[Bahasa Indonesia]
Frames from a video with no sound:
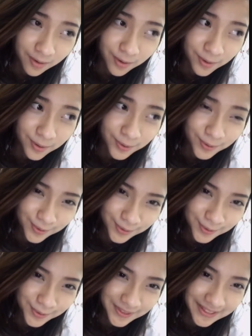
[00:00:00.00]
aku
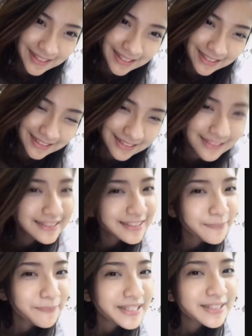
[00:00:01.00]

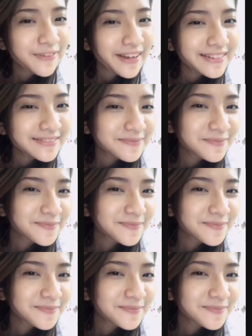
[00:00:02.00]
peace Feni